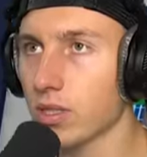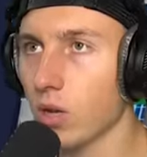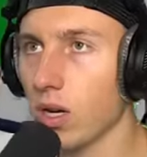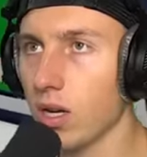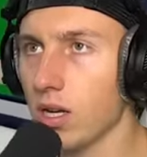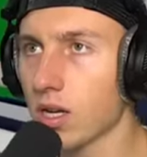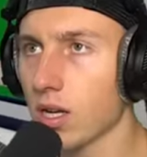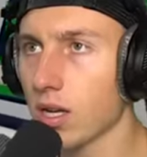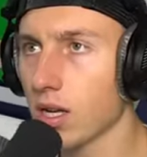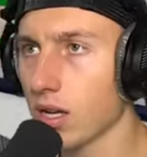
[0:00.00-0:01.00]
Dollar.
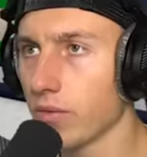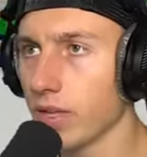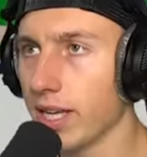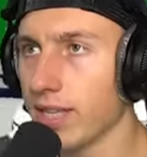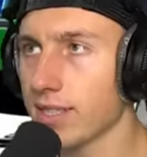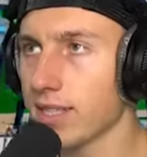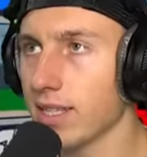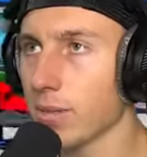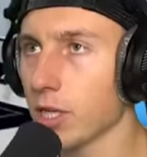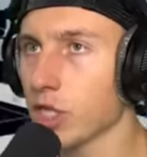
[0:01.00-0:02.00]
Wie geht das denn
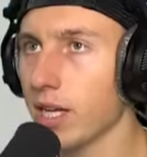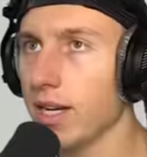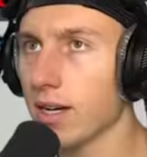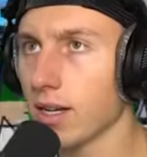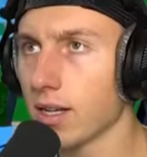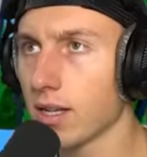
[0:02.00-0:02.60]
hier mal schneller?